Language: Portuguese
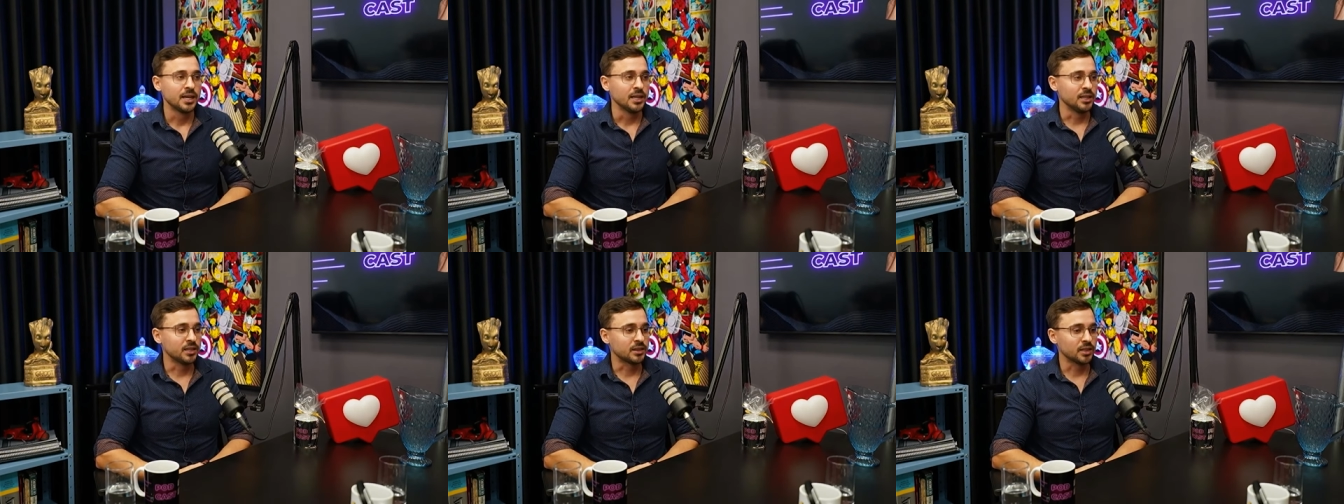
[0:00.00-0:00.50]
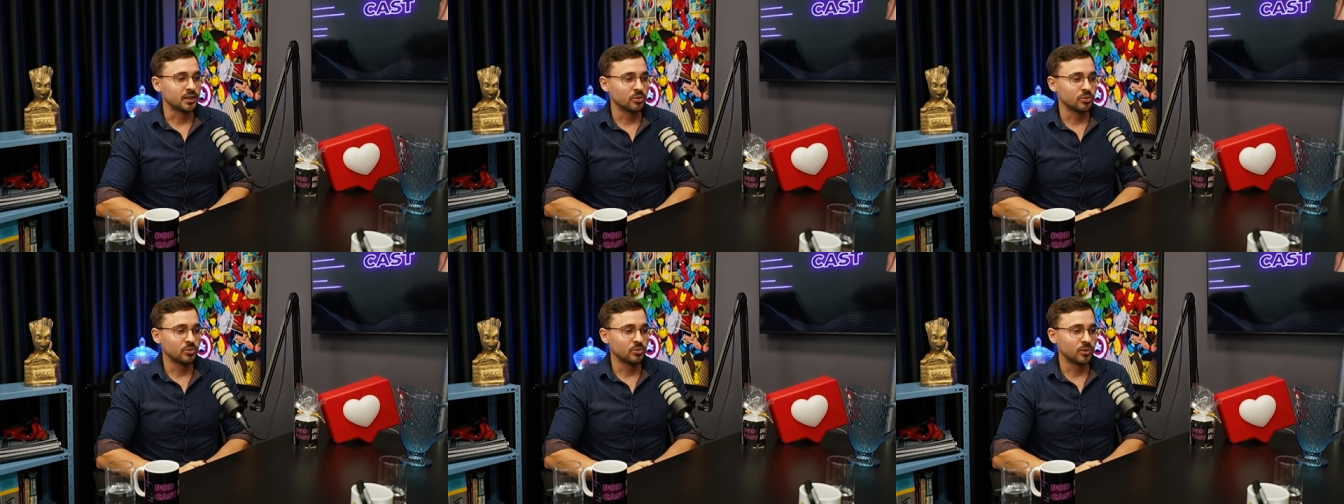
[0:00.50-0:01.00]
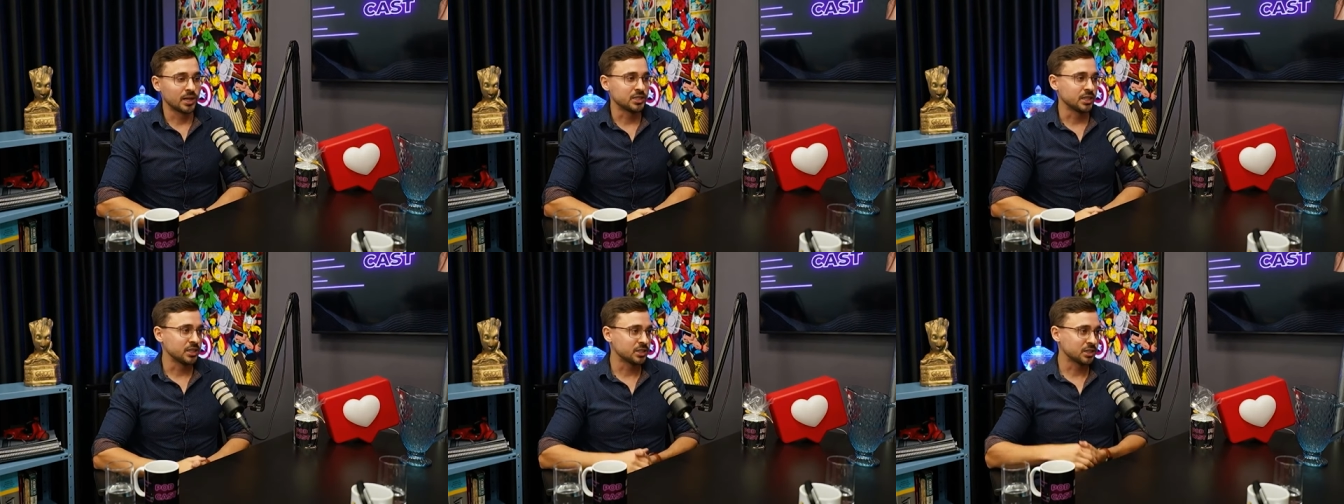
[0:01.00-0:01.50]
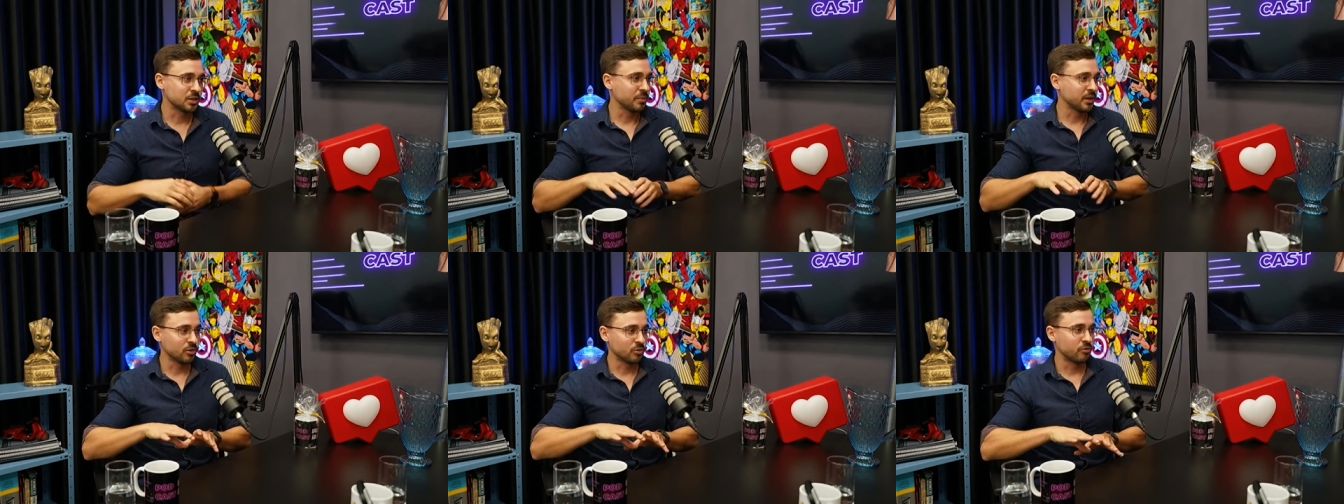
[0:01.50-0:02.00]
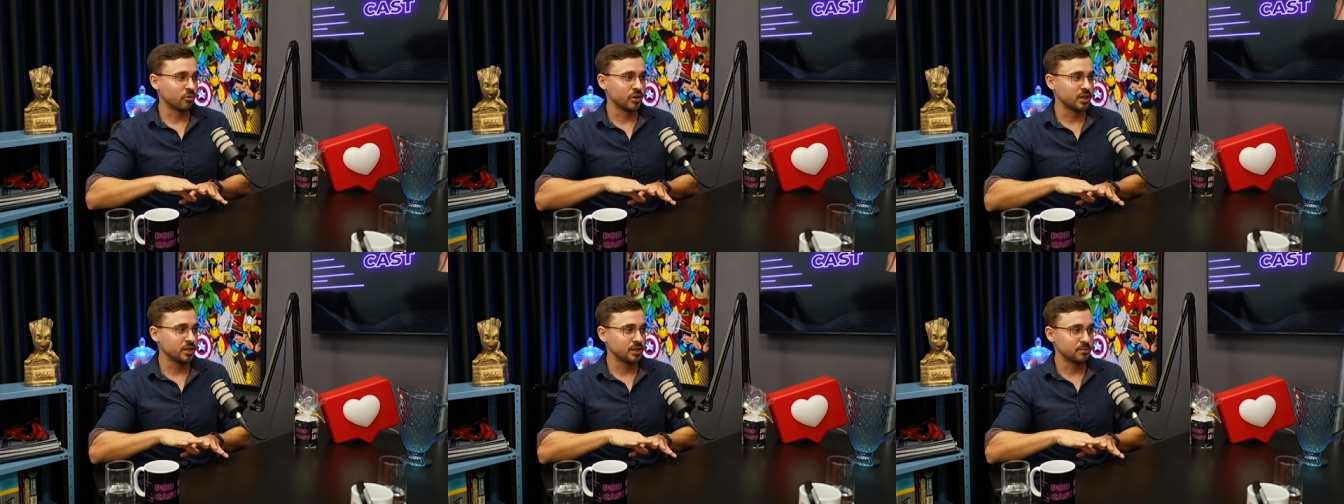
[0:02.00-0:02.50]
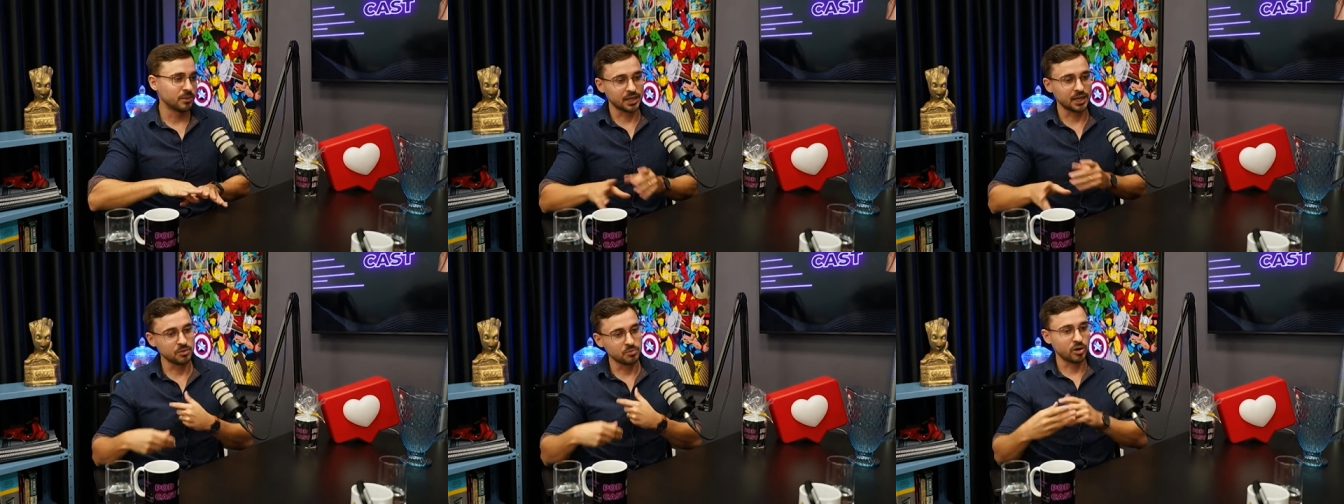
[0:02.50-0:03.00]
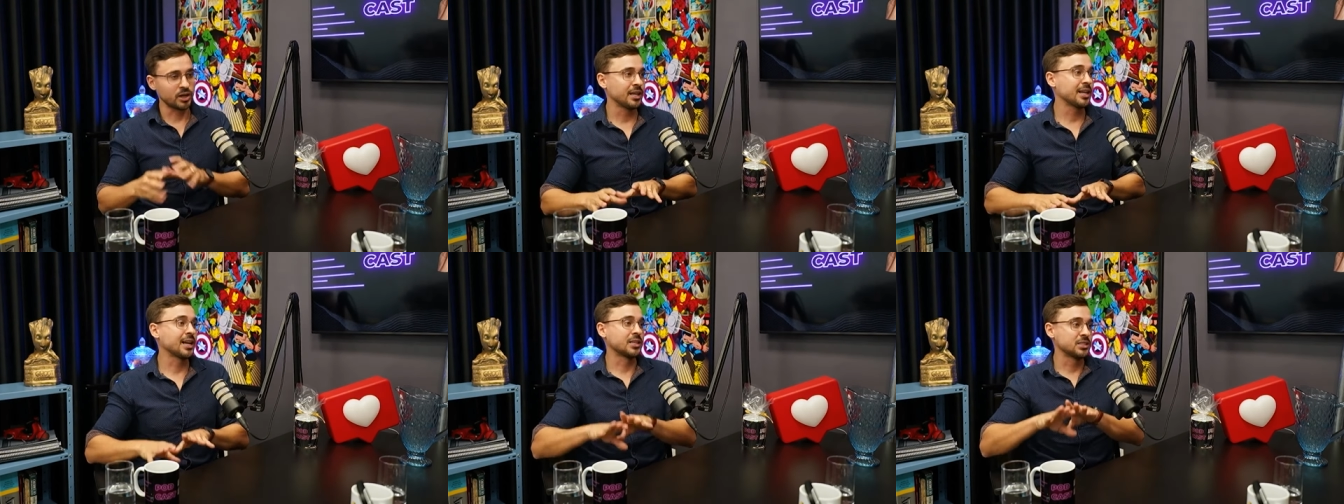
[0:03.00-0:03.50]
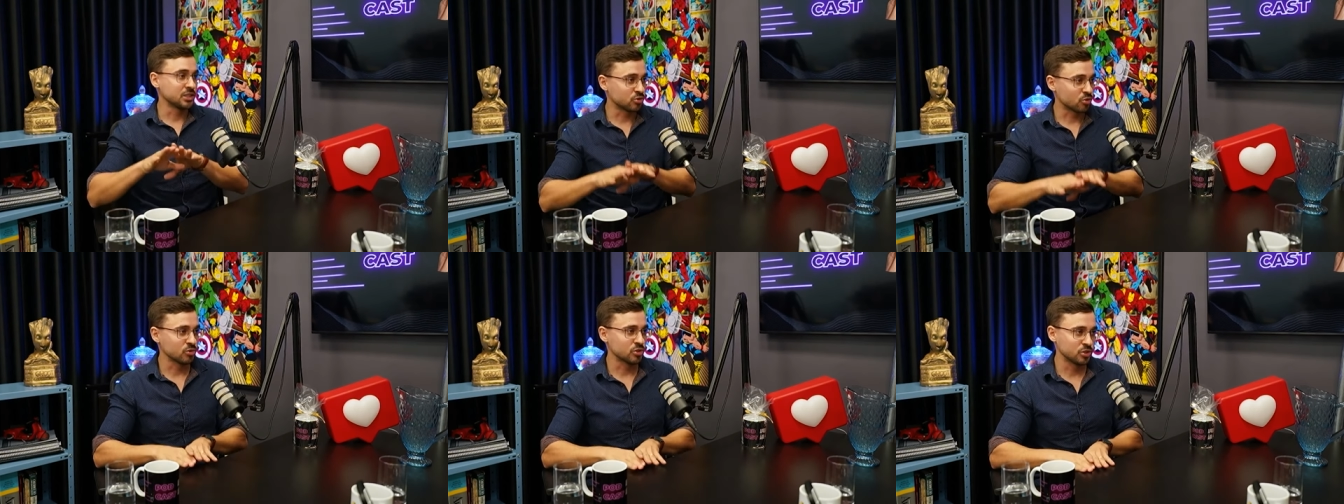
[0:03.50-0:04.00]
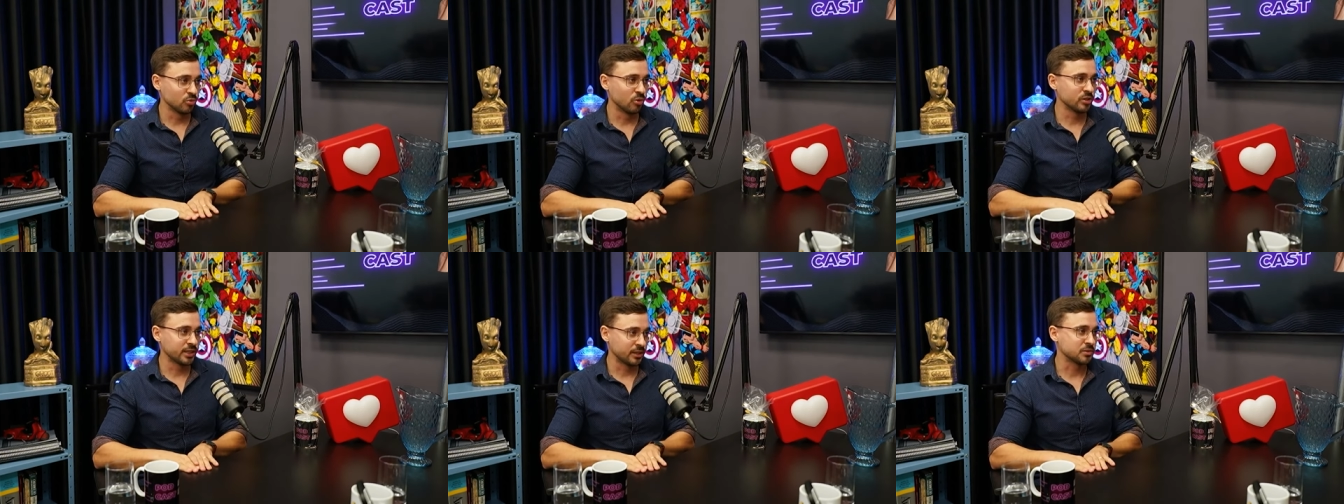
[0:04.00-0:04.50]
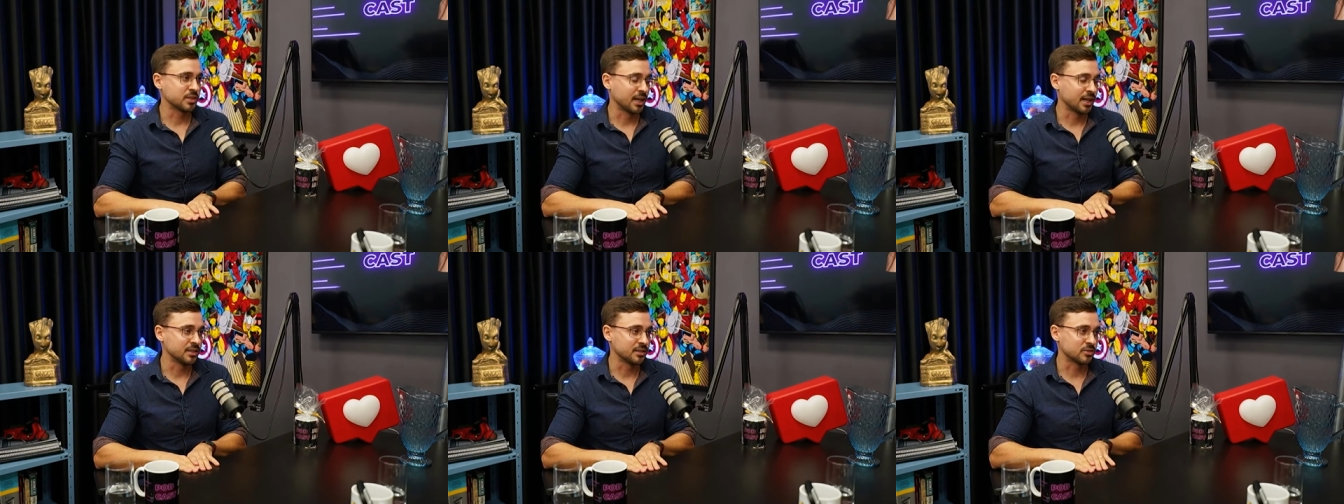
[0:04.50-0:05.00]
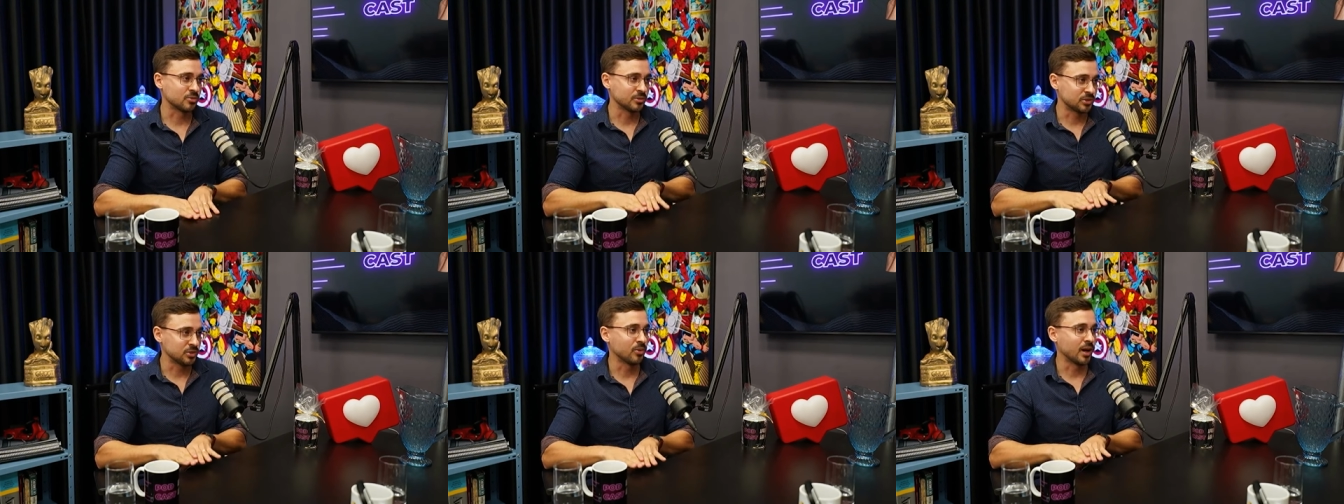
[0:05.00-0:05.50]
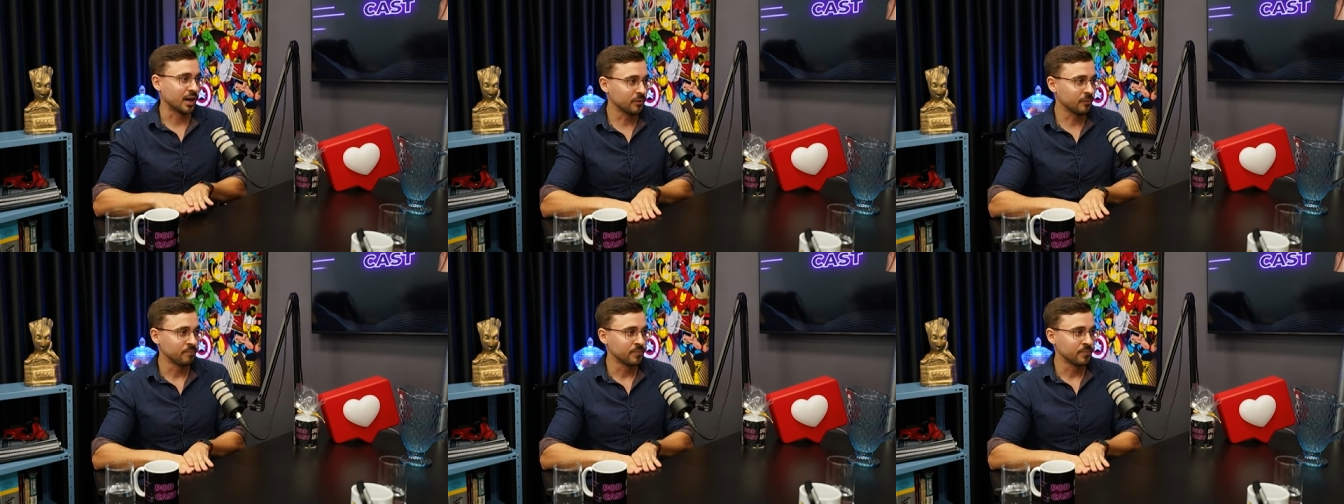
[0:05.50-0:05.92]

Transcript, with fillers: Então a gente também não foi mandado embora nem nada, a gente continuou, né? Os analistas continuaram.